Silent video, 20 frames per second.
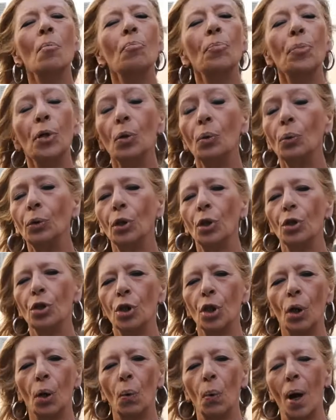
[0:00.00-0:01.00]
più di
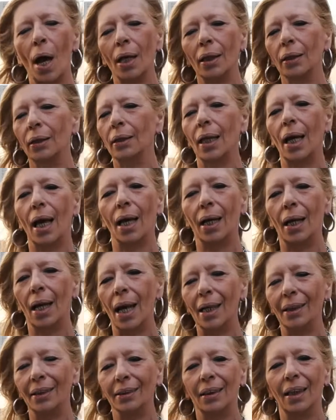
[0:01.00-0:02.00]
50
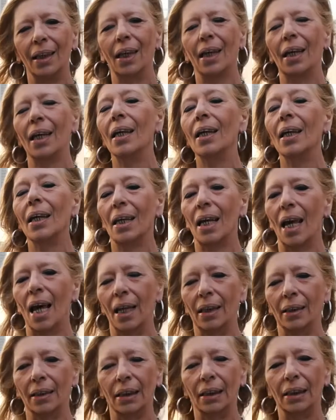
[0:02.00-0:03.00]
lettere
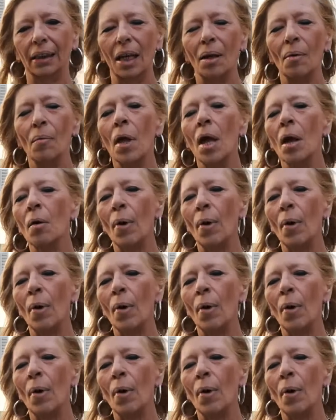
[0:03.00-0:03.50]
inedite